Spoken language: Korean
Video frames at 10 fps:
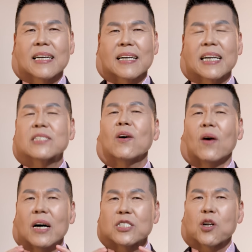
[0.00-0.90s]
그래서
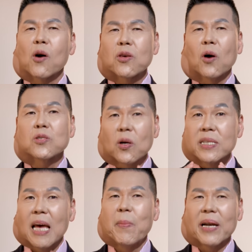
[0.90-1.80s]

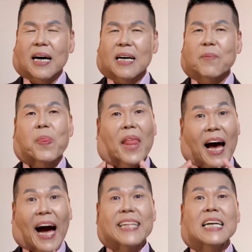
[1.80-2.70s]
성경적 예배란
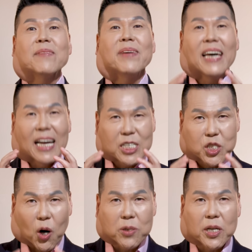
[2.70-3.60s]
하나님의
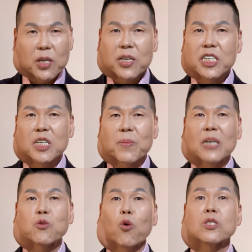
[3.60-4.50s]
절대적
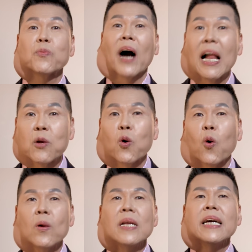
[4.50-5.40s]
크심과 조심을
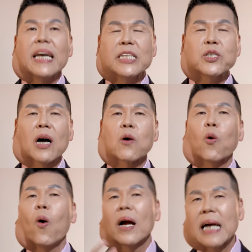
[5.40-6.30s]
알고
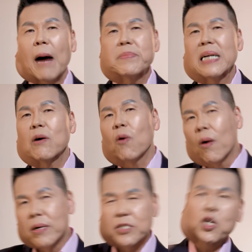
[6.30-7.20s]
인정하고
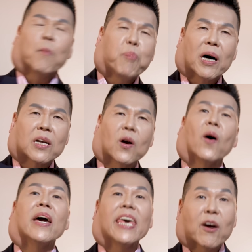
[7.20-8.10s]
감사하고 선포하는
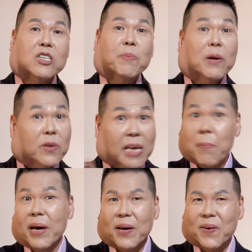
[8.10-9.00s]
것 이것이 바로
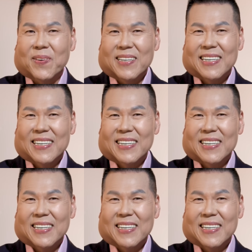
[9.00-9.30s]
예배예요.